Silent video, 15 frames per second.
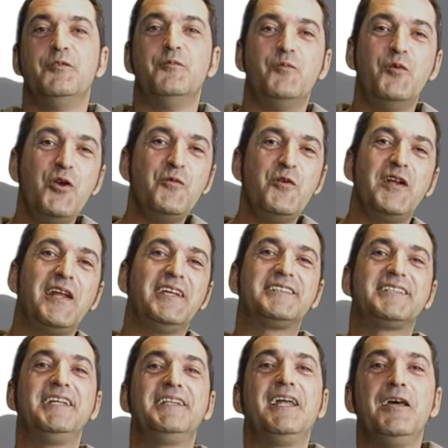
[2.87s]
Muy
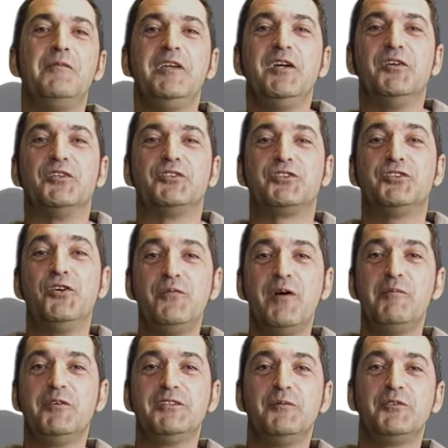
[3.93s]
buenas, ¿qué tal amigos? Hoy
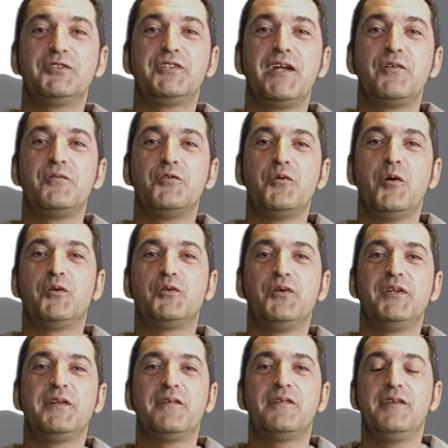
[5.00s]
vamos a mostrar un nuevo
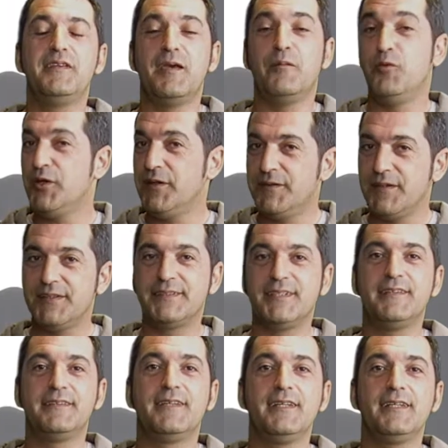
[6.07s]
tweet de Cydia muy
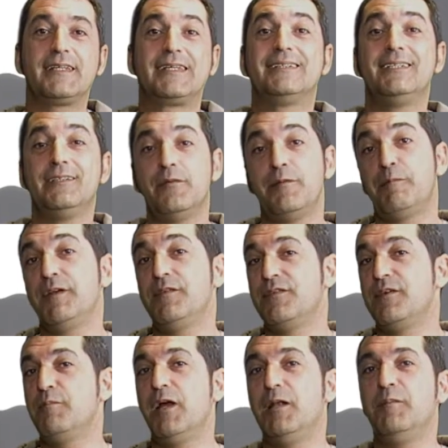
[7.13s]
interesante que sirve
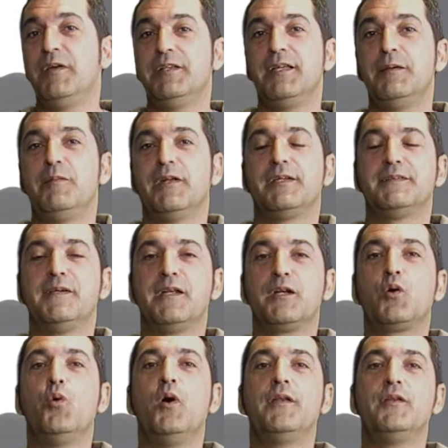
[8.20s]
principalmente para
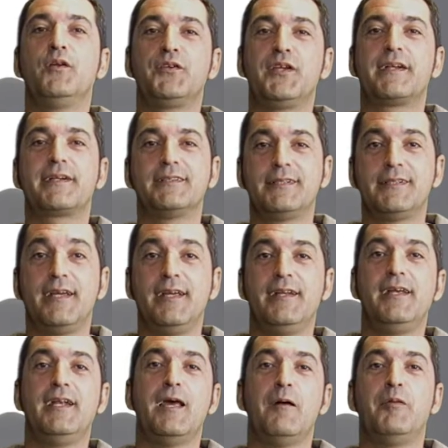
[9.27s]
saber cuándo te
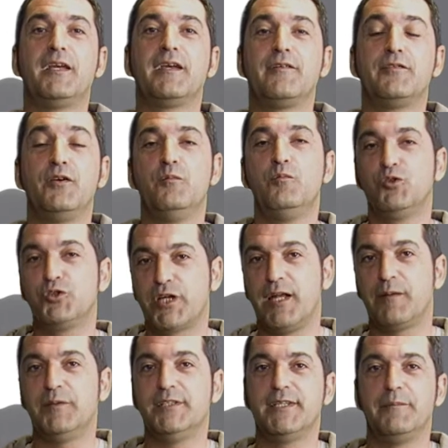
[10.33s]
rastrean en la aplicación
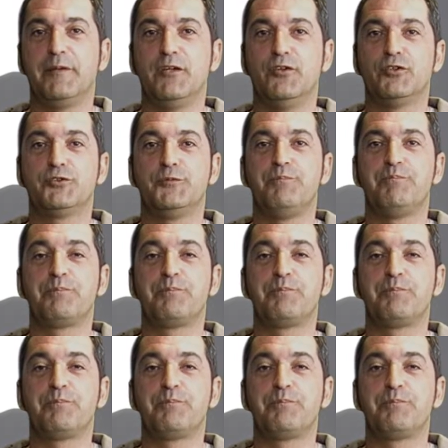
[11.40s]
Buscar Mis Amigos.